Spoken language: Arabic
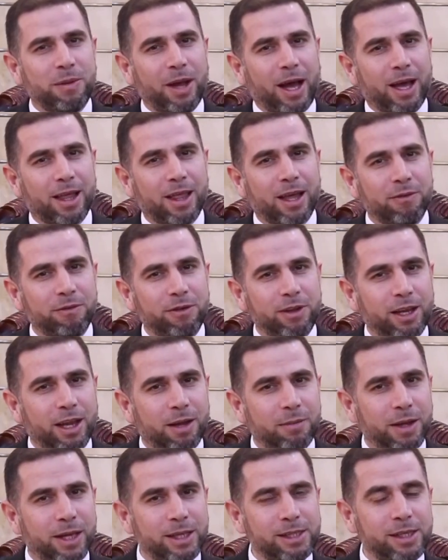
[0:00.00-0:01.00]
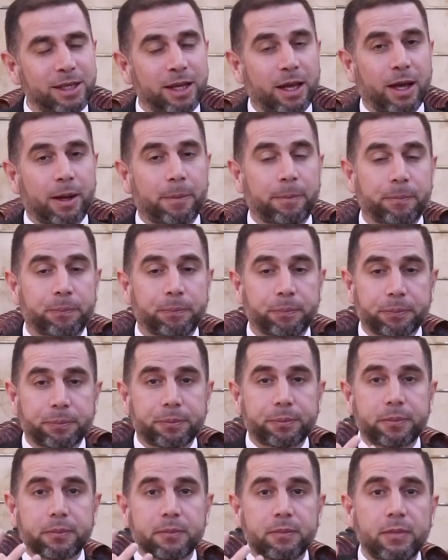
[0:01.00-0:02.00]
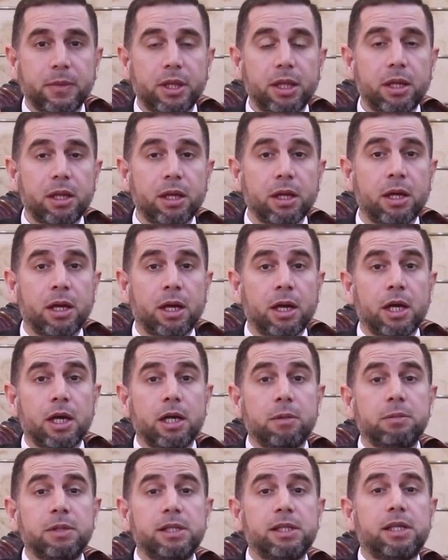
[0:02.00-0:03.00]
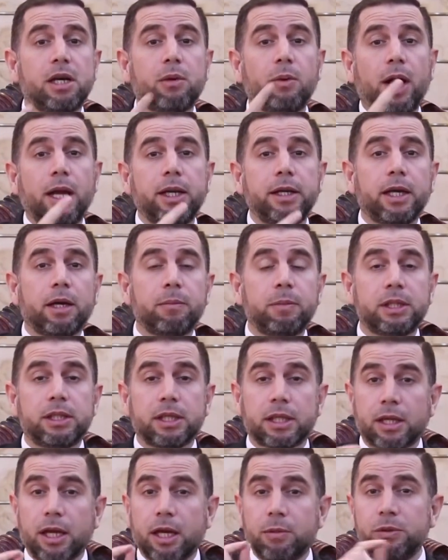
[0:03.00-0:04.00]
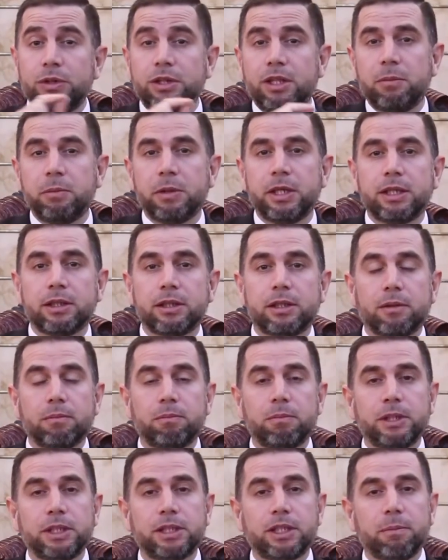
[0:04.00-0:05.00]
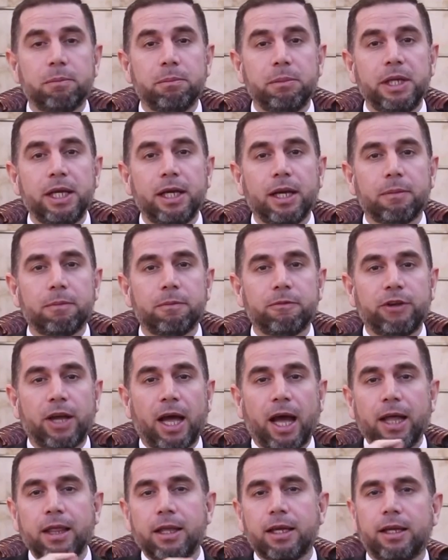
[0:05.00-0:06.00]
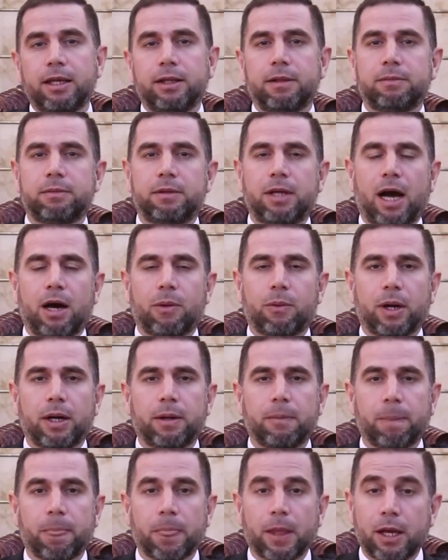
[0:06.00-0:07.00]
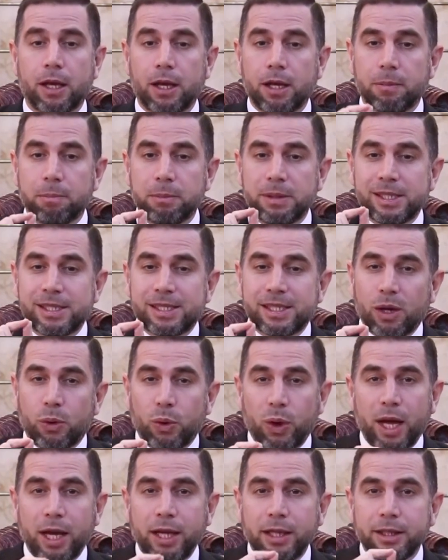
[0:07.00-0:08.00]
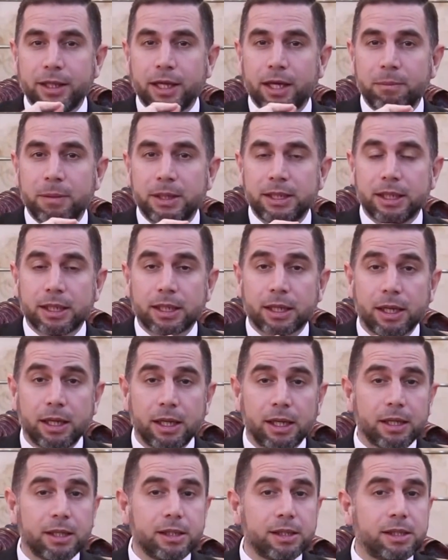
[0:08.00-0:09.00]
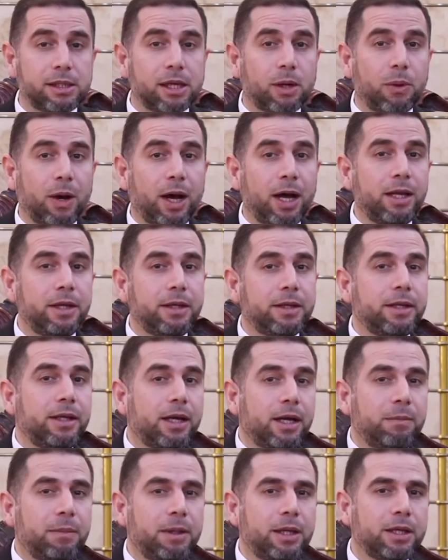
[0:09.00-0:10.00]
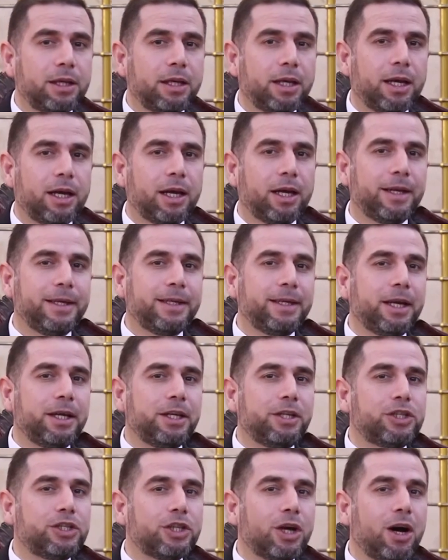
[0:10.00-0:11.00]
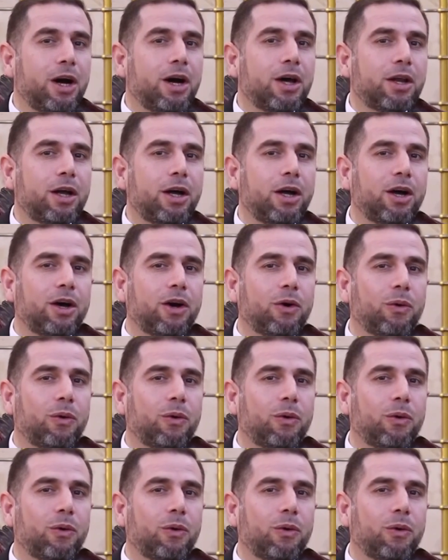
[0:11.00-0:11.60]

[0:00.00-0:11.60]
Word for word: بحذافيرها بأسرها من زوال نعمتك لابد من من تنبيه في هذه الدعوة من زوال نعمتك زوال النعمة هي إشارة